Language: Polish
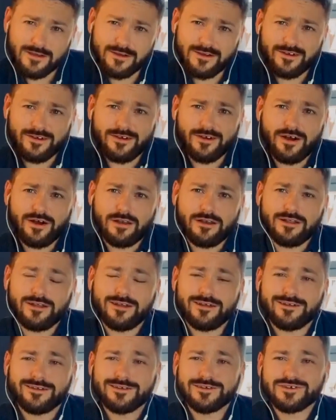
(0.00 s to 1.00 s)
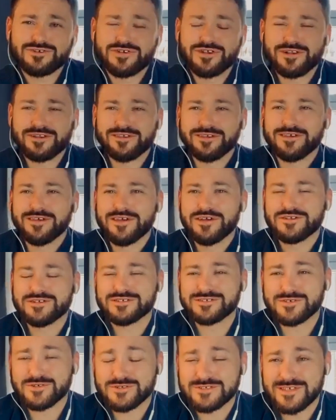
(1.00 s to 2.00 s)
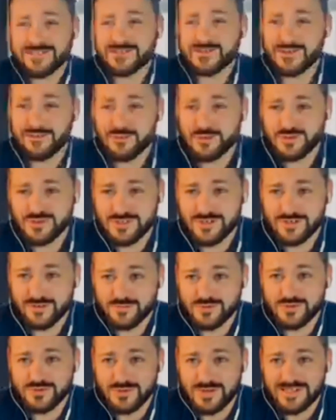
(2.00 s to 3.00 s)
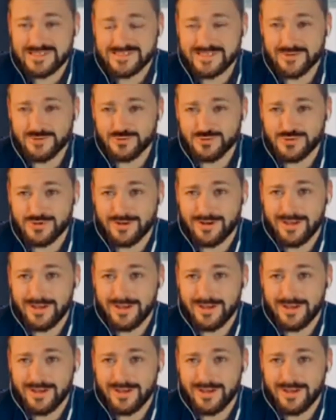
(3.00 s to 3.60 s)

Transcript: E, ale jeżeli dziecko chce, to nie można go przytulać za dużo.